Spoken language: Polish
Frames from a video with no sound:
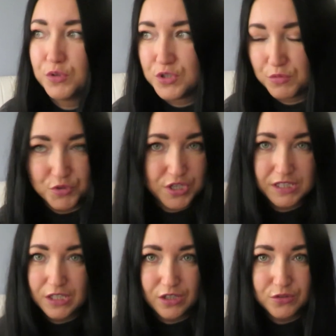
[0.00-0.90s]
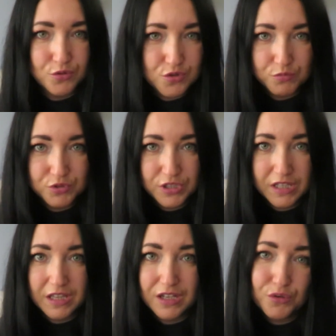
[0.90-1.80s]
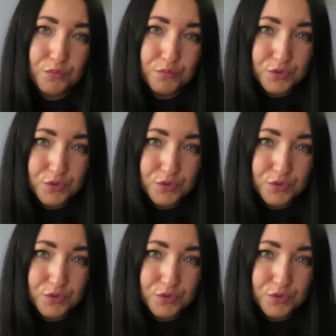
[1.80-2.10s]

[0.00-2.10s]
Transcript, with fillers: od sąsiada do sąsiada, no,